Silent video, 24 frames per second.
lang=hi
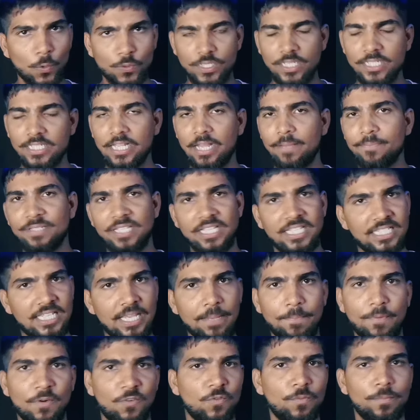उस हिसाब से
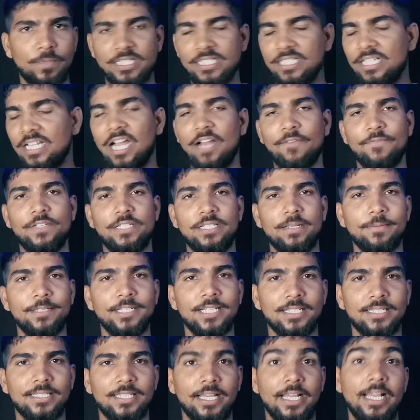इसकी परफॉर्मेंस काफ़ी
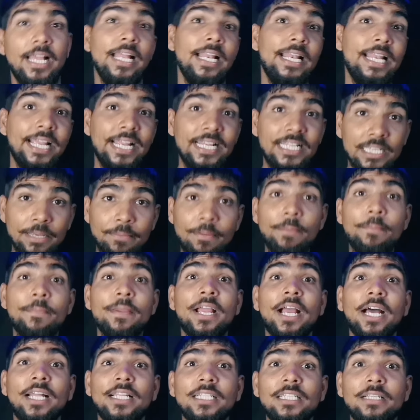ज़बरदस्त है लेकिन जब ये
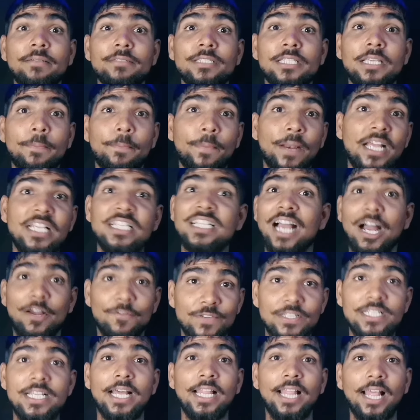बिका था जब इसकी प्राइस
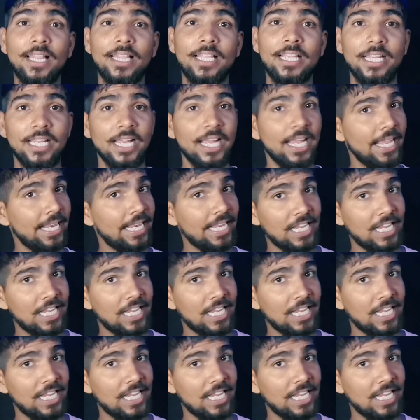काफ़ी ज़्यादा थी